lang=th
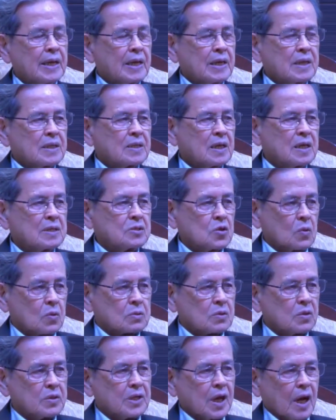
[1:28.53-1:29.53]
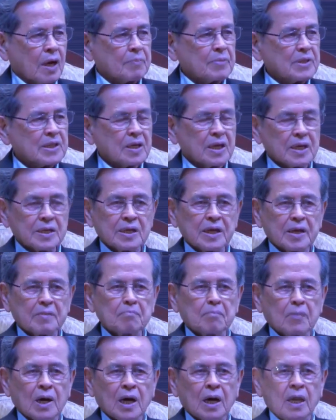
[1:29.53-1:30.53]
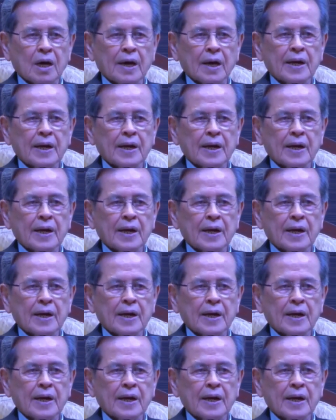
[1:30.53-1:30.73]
ท่านยกตัวอย่างประเทศเดนมาร์ก